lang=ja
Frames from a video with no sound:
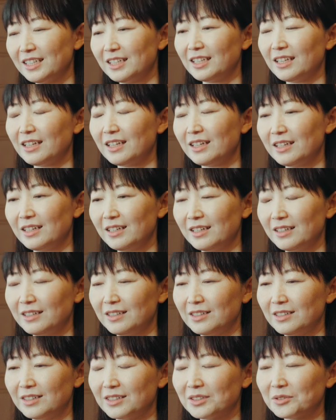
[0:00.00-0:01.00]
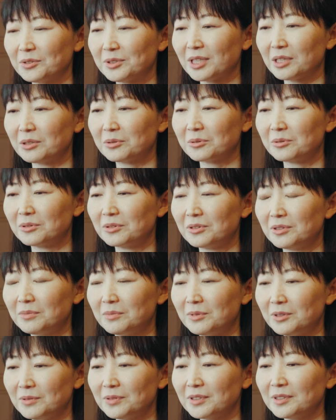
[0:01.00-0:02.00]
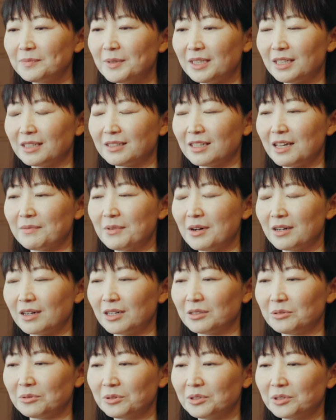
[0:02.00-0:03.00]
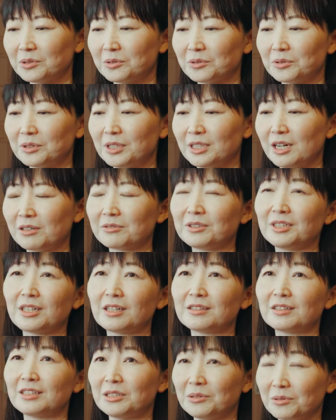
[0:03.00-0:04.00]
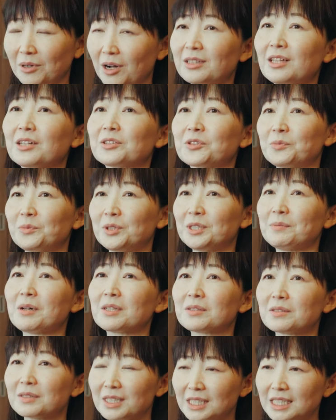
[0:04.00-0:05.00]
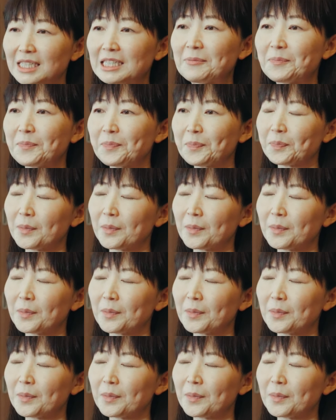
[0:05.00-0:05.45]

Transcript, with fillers: でそういったところも含めて裁判官の仕事には役に立っているのかなと思いますし